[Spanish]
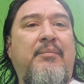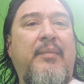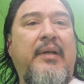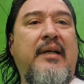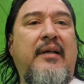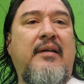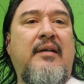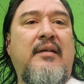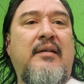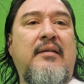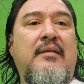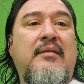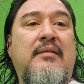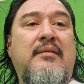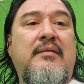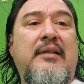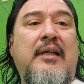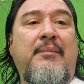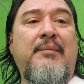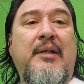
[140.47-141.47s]
me,
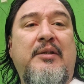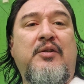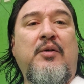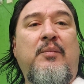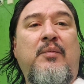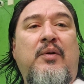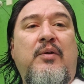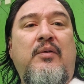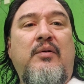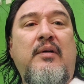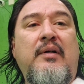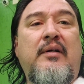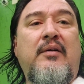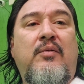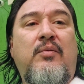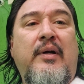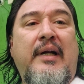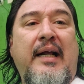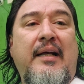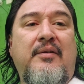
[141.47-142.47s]
ya me tomó
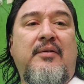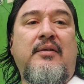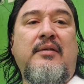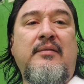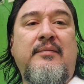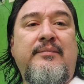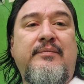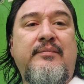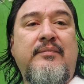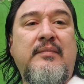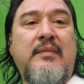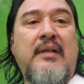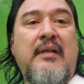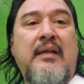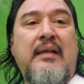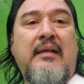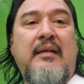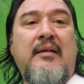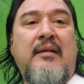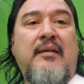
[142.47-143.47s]
encuerado,
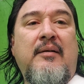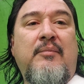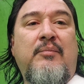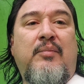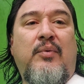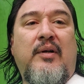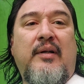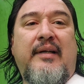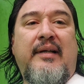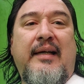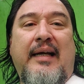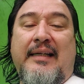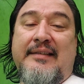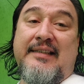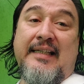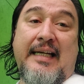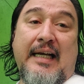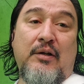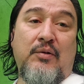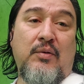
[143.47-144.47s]
porque
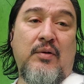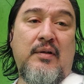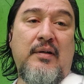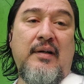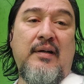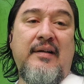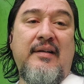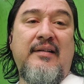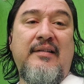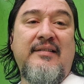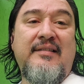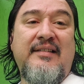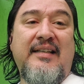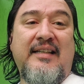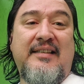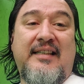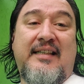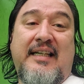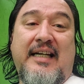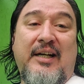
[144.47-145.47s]
hace calor
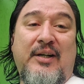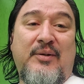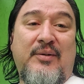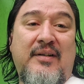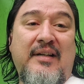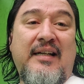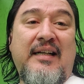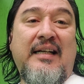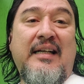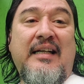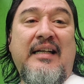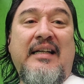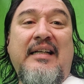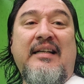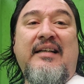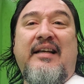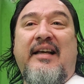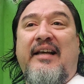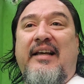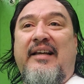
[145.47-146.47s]
hace calor.
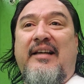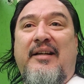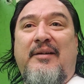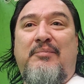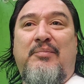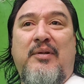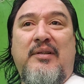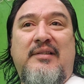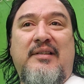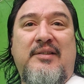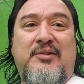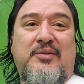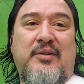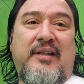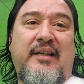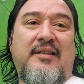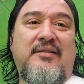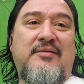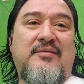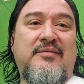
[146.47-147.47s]
Y pues si
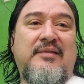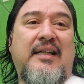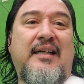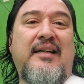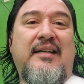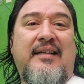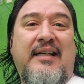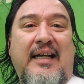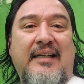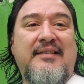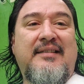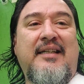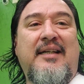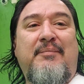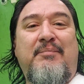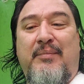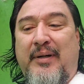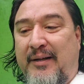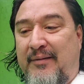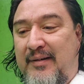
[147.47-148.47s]
estoy en una
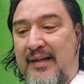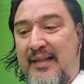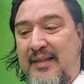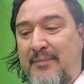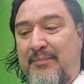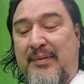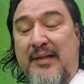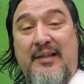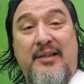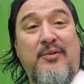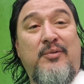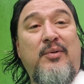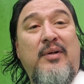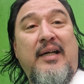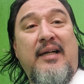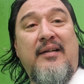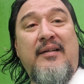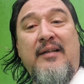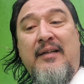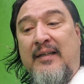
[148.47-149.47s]
casa privada
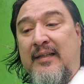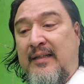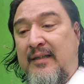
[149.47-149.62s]
particular,